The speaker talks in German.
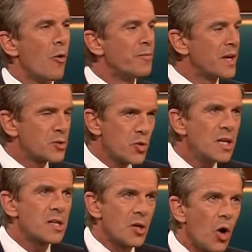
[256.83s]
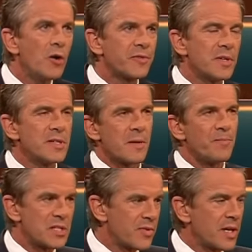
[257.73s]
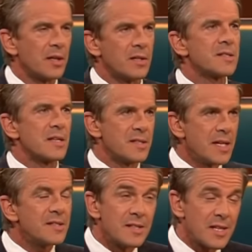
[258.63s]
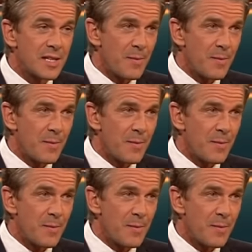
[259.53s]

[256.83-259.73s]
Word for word: Und natürlich läuft es, und deswegen distanzieren Sie sich